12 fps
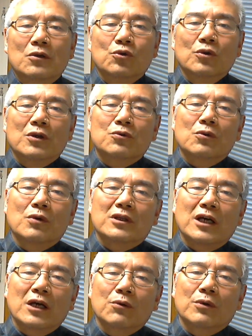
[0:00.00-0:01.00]
除了中国
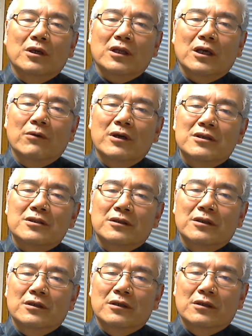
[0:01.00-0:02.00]
大陆和台湾省
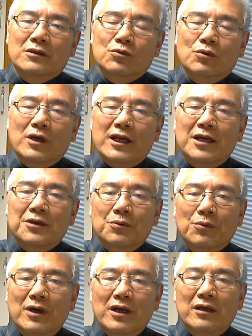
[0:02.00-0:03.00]
的人说汉
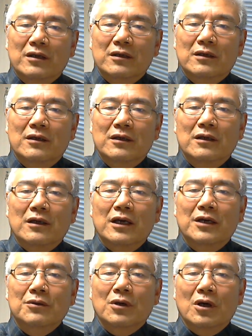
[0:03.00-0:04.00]
语外，
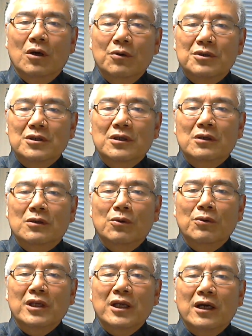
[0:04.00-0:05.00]
还有好几个
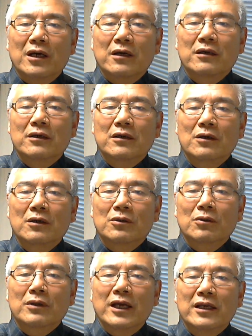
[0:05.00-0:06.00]
东亚和
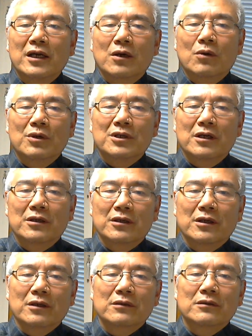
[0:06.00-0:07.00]
东南亚国家的
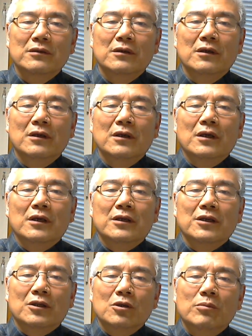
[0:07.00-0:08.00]
人
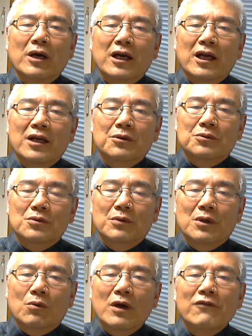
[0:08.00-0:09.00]
也都把汉语作
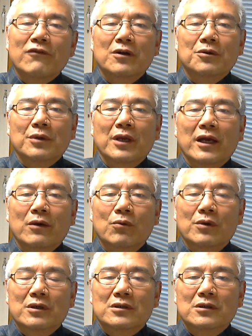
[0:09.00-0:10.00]
为官方语言
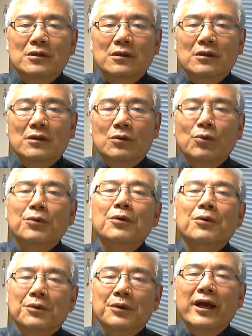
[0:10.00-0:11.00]
或者是通
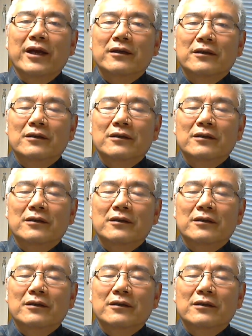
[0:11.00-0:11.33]
用语言。